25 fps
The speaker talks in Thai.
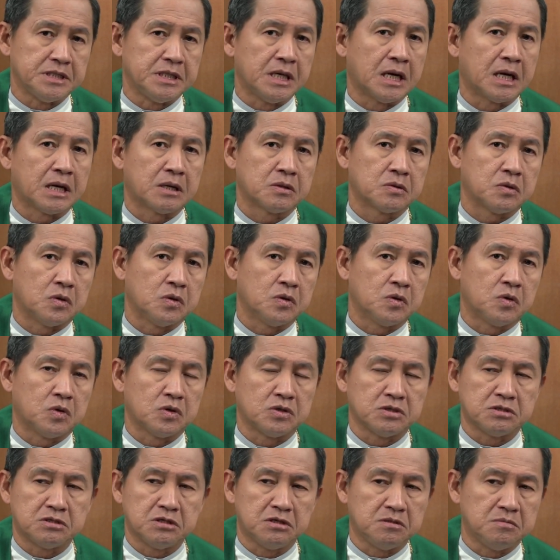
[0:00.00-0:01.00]
ดาของคน
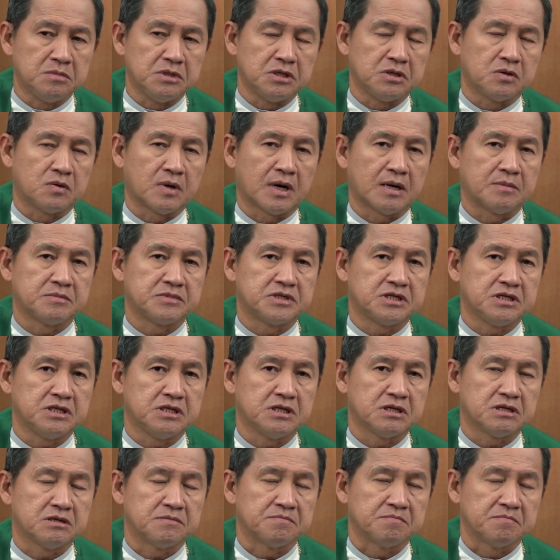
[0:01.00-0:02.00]
ที่มีความเชื่อ